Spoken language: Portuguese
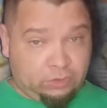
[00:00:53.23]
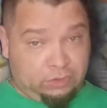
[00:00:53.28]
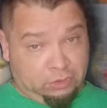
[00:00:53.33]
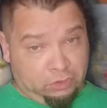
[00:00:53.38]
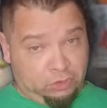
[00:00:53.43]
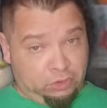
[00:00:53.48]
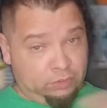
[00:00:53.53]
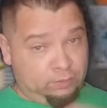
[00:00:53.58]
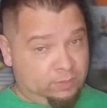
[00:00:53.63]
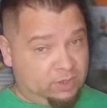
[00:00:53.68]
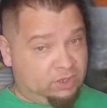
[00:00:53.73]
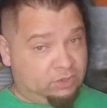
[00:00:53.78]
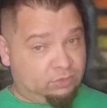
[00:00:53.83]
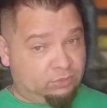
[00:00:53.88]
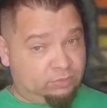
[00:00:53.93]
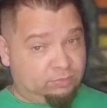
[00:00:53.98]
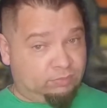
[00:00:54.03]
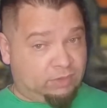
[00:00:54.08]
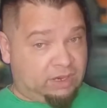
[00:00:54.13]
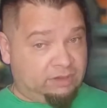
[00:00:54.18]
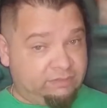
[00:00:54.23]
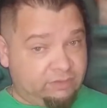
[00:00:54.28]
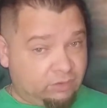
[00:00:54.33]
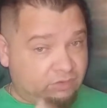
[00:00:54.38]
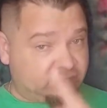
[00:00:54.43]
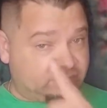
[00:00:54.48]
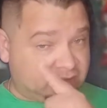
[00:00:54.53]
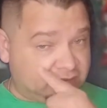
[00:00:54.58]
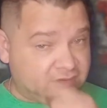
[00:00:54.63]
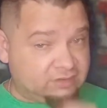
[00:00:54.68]
Ih, mano,
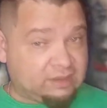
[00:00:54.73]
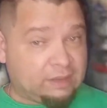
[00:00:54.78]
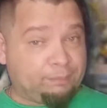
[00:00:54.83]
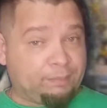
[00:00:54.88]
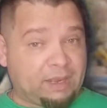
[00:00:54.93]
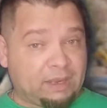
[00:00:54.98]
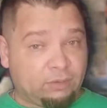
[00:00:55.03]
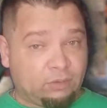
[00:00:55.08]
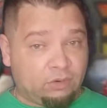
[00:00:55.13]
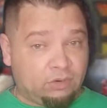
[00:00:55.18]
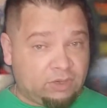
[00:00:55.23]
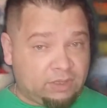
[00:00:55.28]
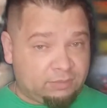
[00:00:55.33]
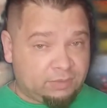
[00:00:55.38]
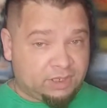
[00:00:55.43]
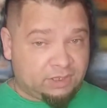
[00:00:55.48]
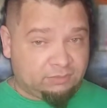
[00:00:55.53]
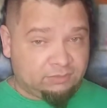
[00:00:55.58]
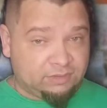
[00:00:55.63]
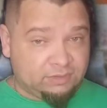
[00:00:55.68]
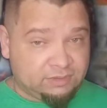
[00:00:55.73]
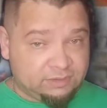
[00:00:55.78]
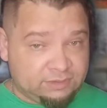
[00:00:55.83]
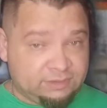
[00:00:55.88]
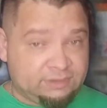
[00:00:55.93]
Marvelous tá de tapa hein, mano?